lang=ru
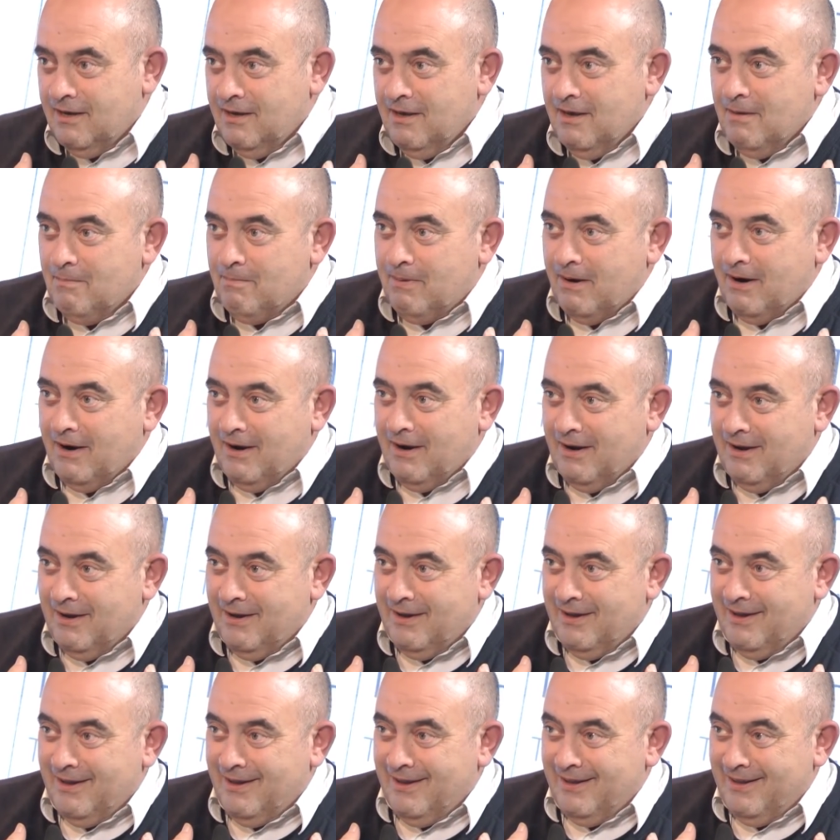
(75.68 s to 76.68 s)
Ну, я тоже э,
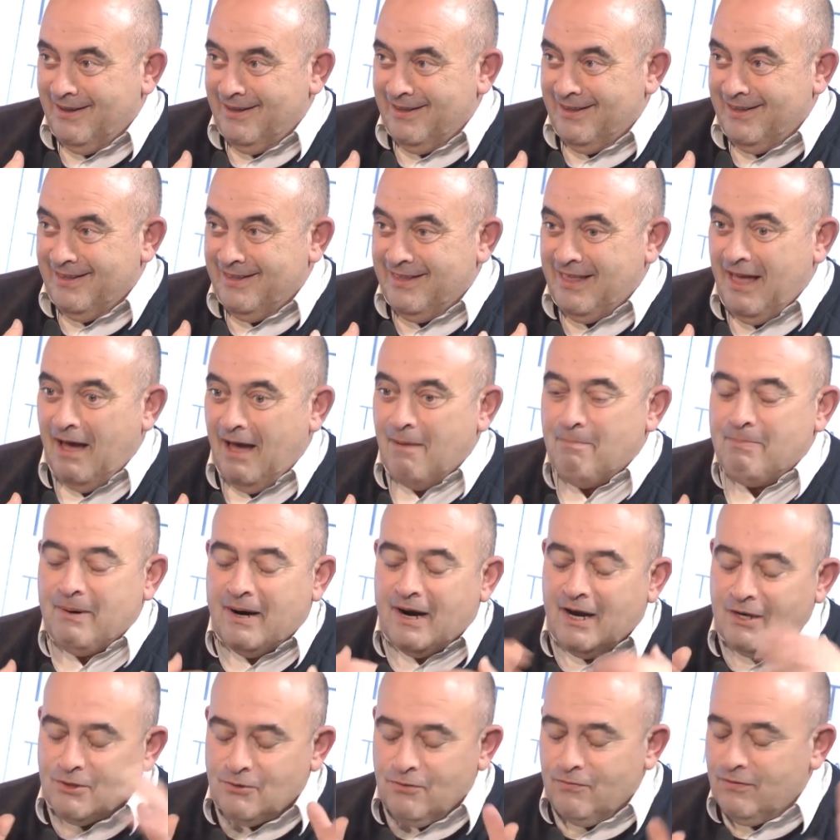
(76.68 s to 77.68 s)
точно. Да,
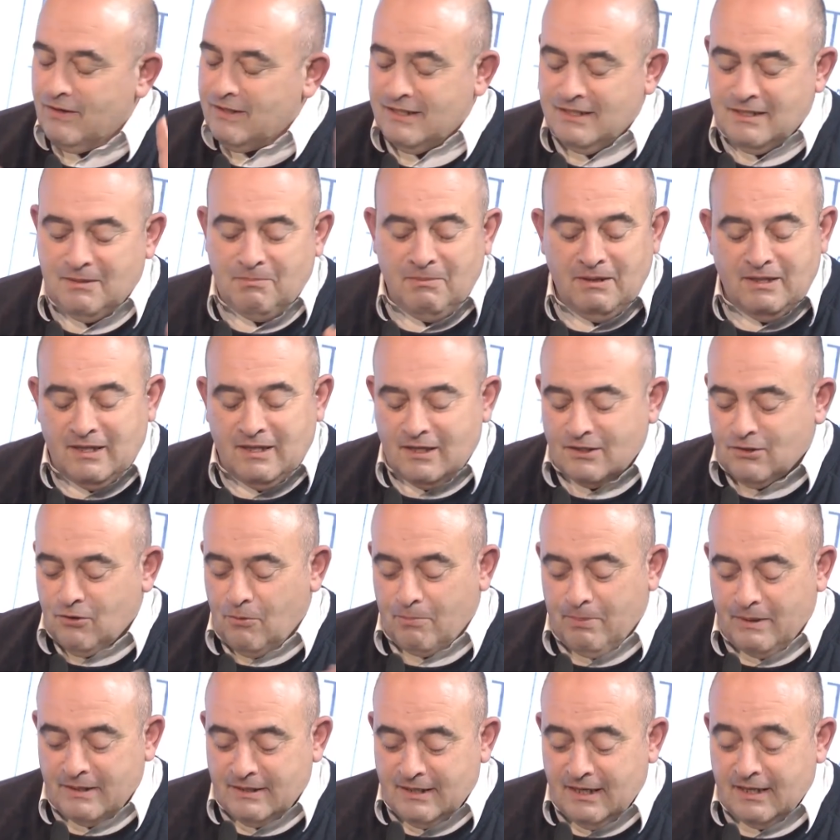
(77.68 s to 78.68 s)
прохожу в антисемитах
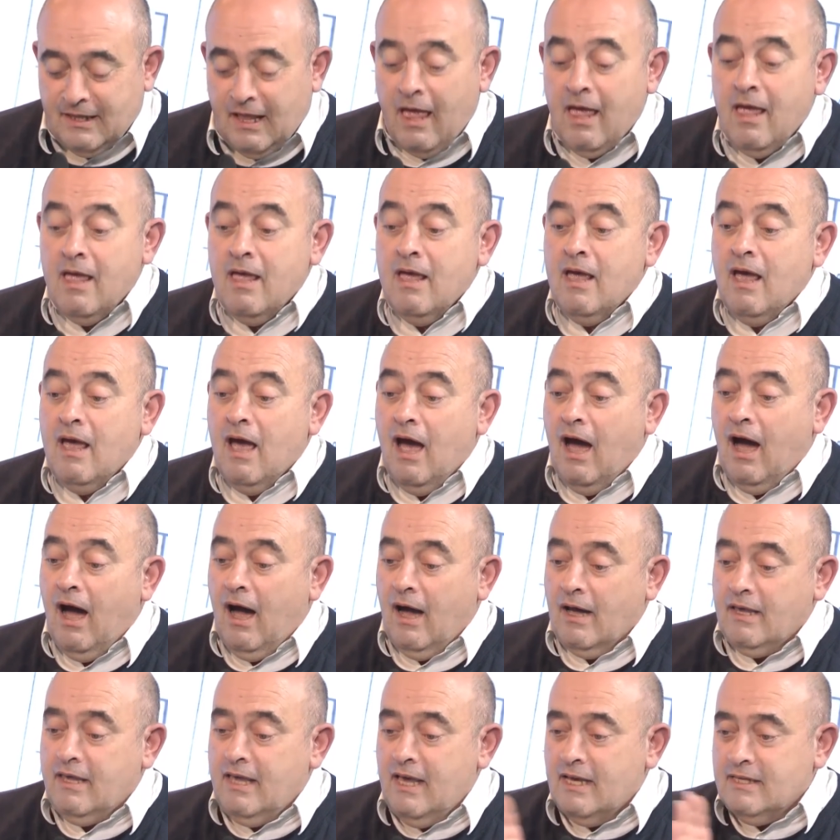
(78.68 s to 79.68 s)
стопроцентно.
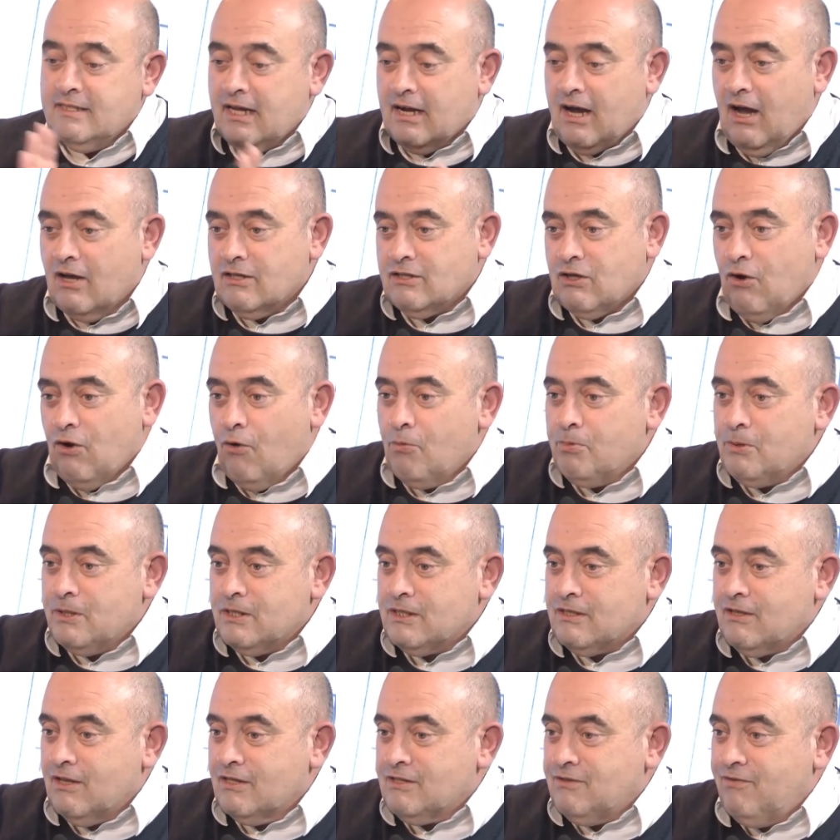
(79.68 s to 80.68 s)
А есть такое
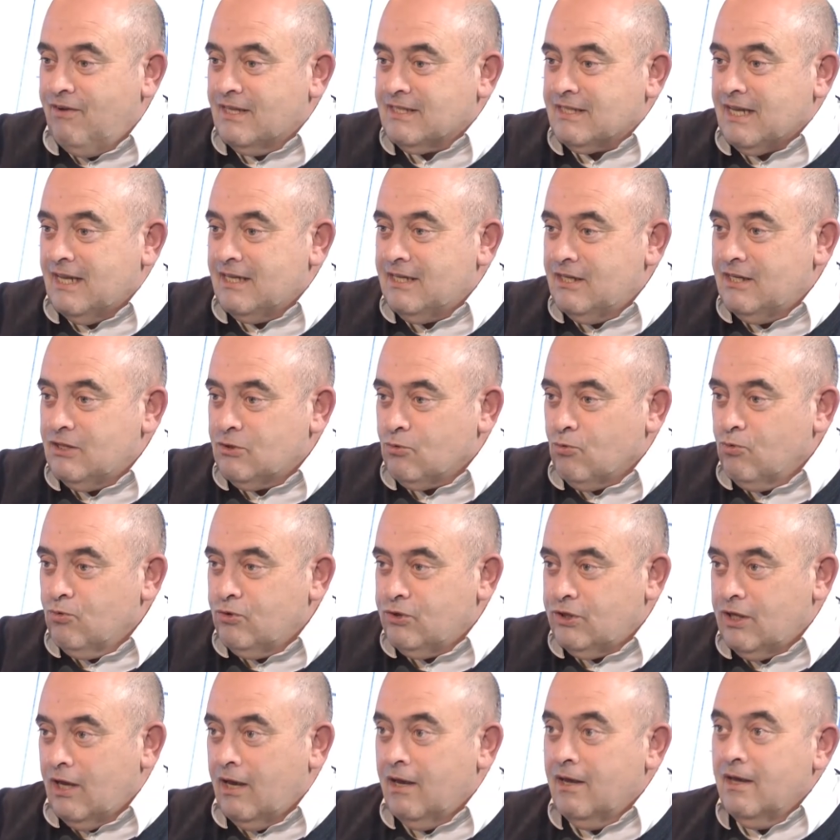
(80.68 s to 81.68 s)
сообщество, светская
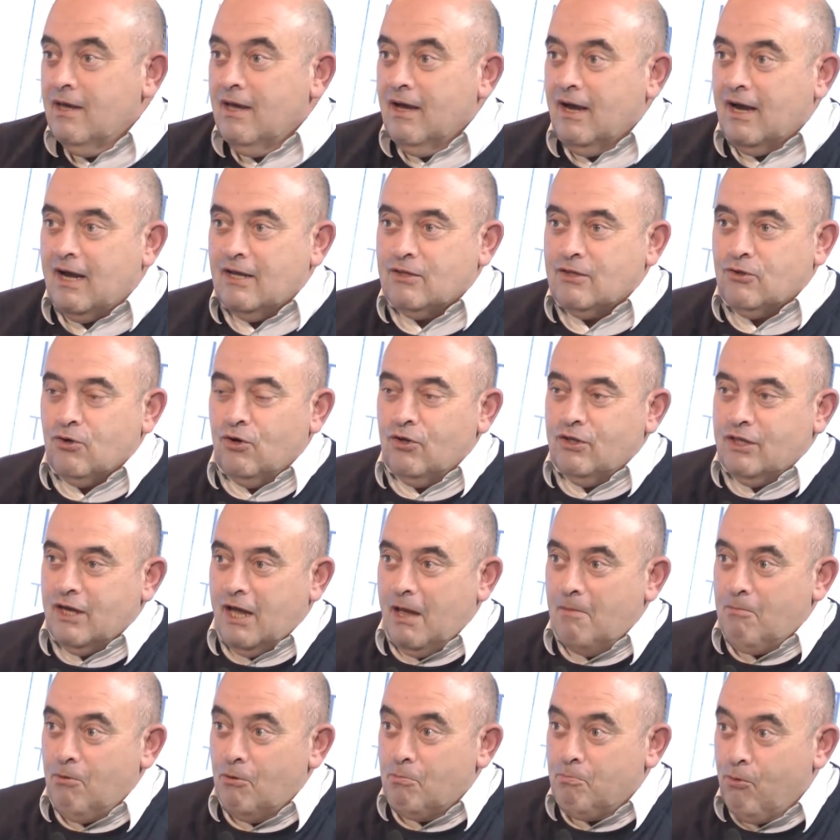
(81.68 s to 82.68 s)
дискуссия, которое
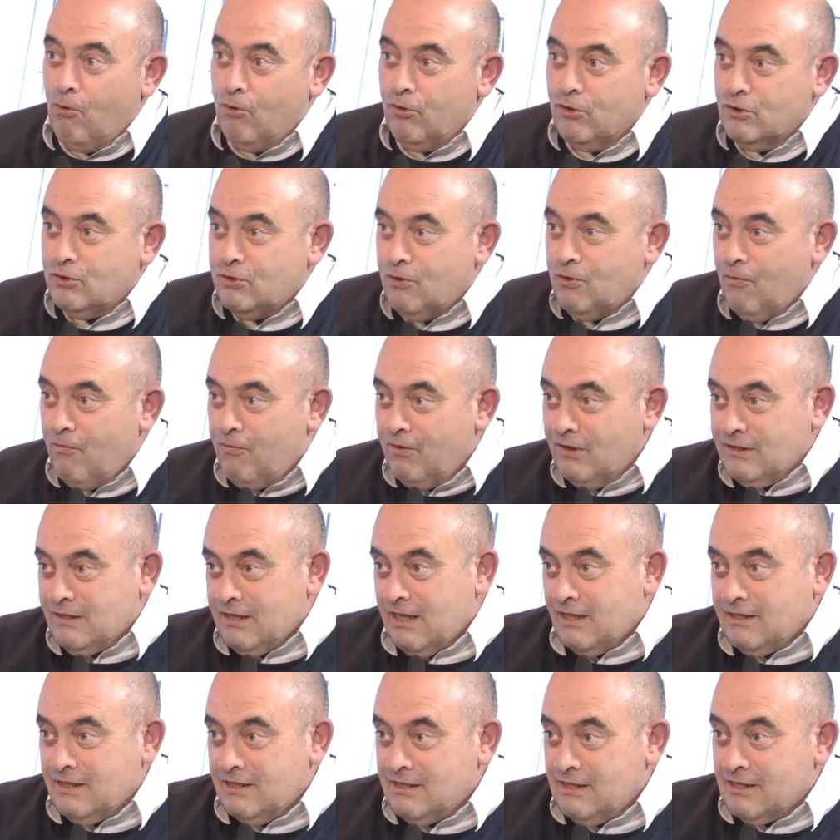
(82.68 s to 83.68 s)
требует полностью
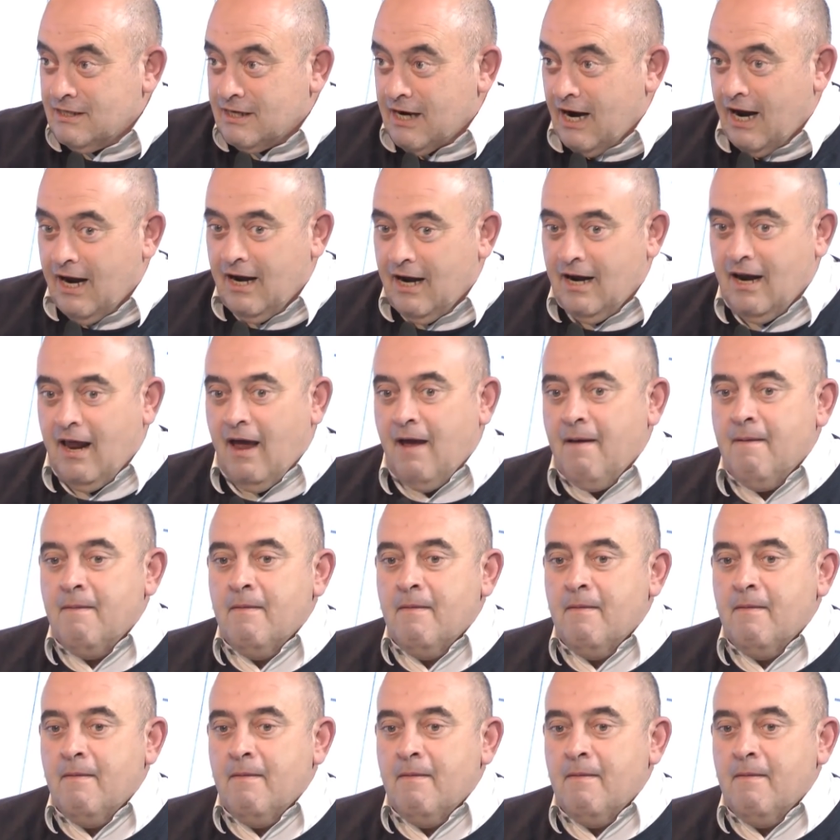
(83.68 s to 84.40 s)
выслать из Израиля.